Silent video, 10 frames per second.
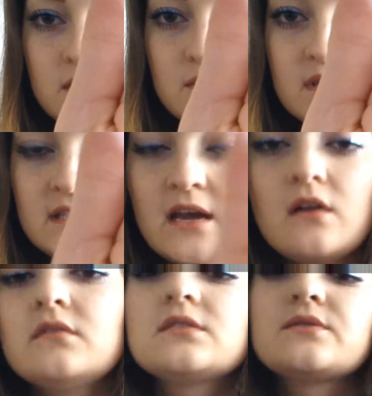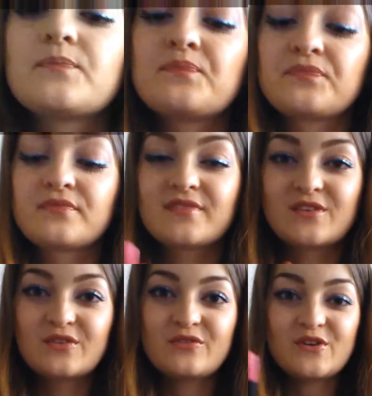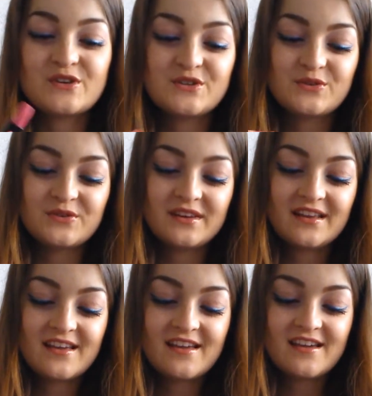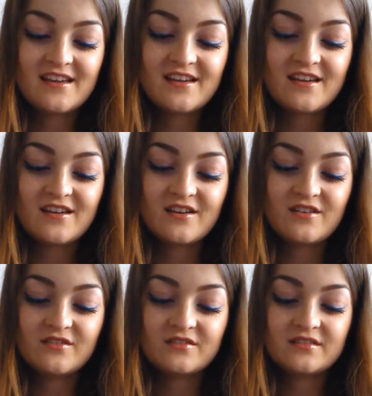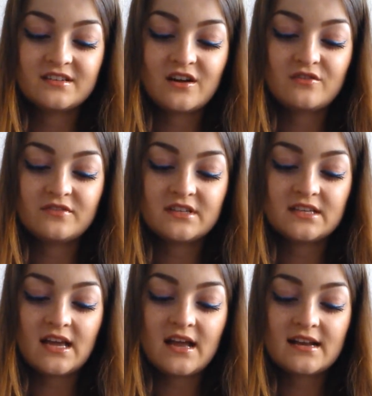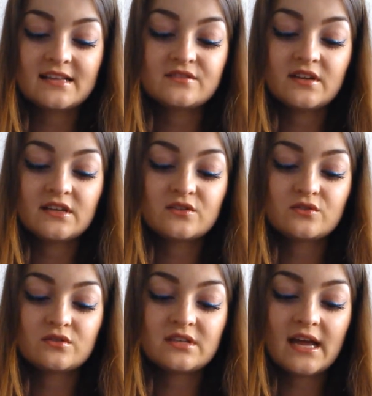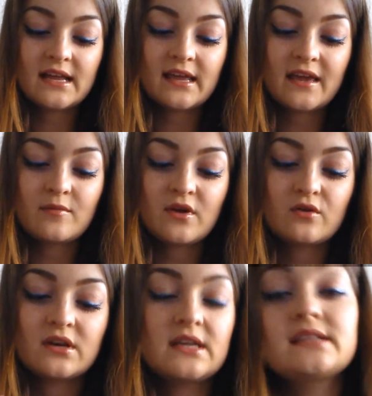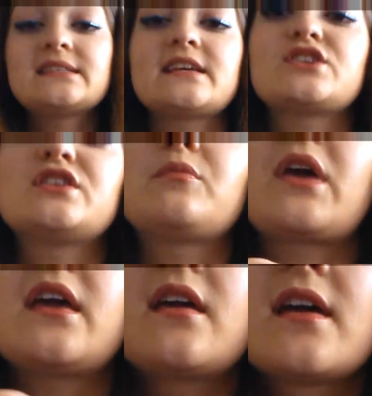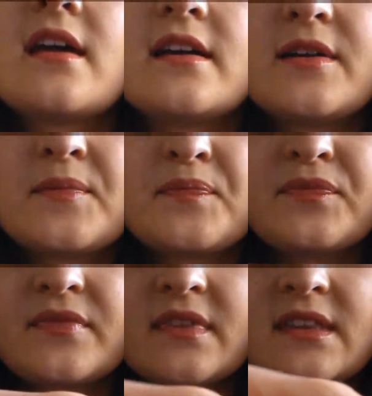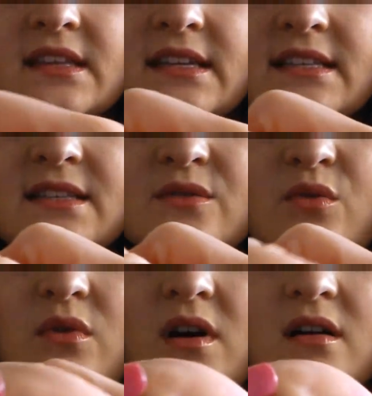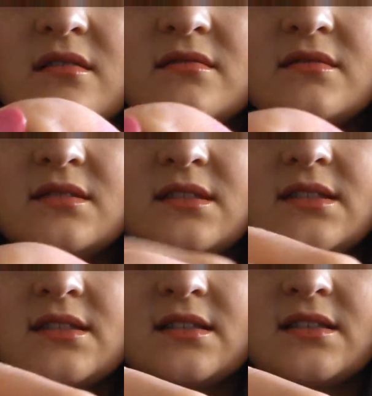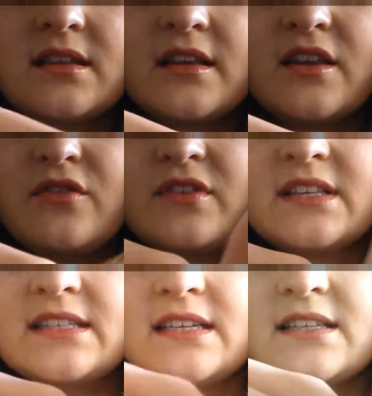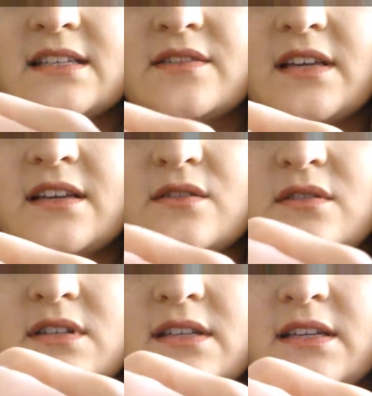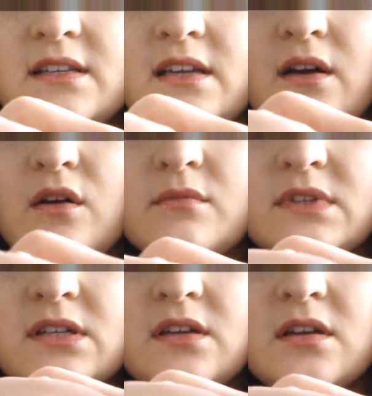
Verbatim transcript: So sieht er aus. Voll schön. Und aufgetragen. Der ist wirklich so total cremig und nicht sehr schimmrig. Sieht er so aus. Ich hoffe, ihr seht, dass er hier so das Licht herkommt.